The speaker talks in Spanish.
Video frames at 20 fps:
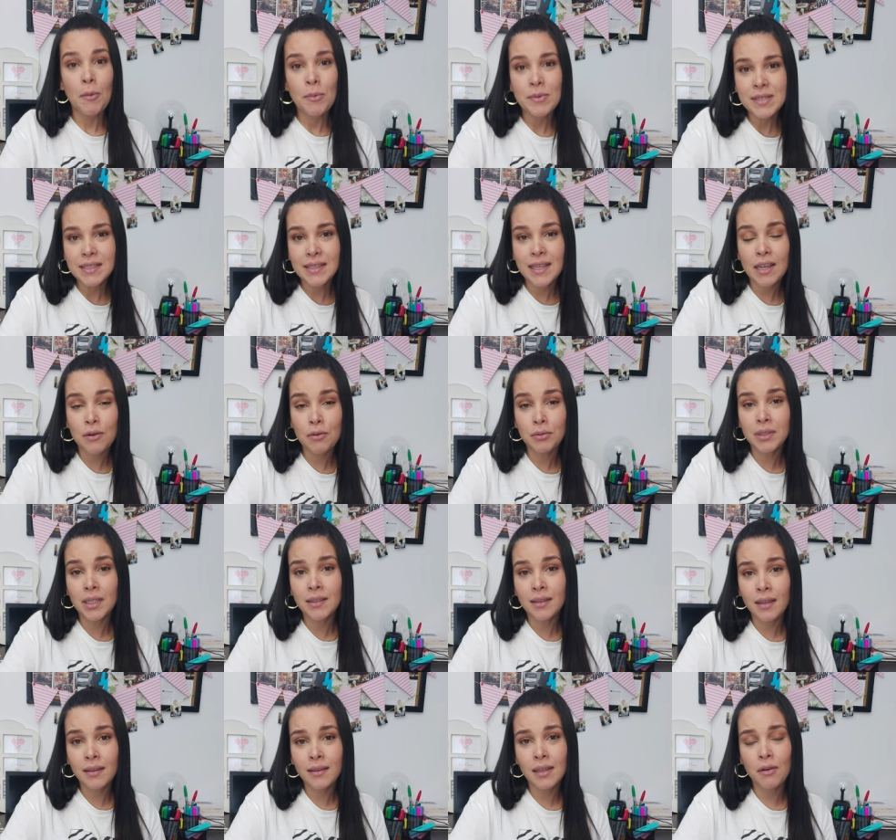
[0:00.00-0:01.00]
Si te gusta
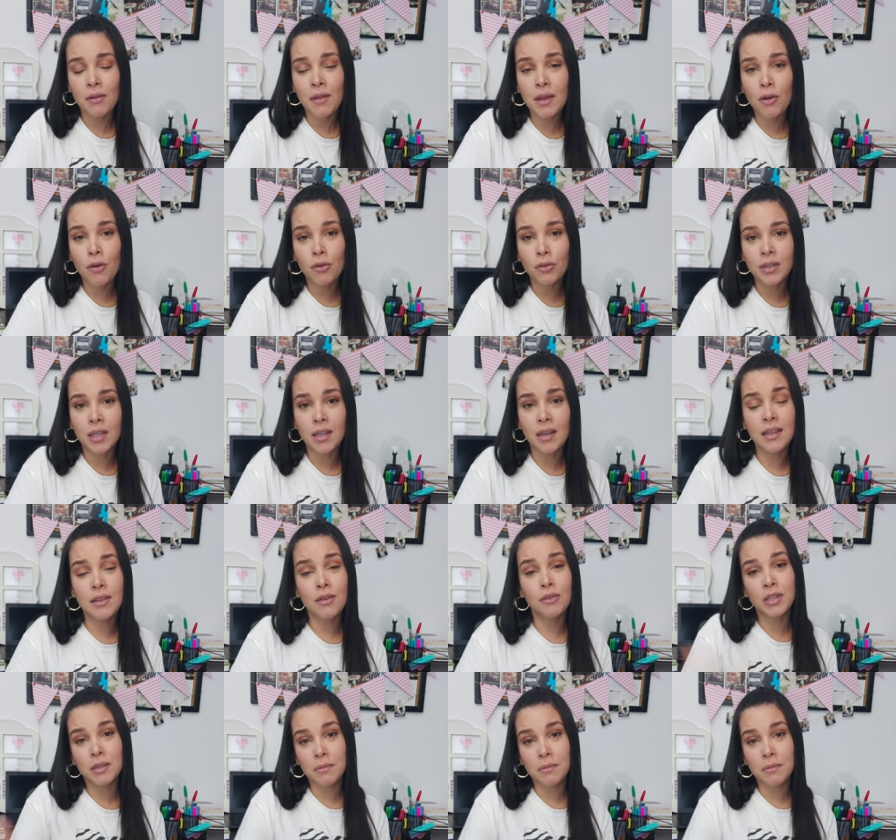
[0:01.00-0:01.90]
este estilo de contenido,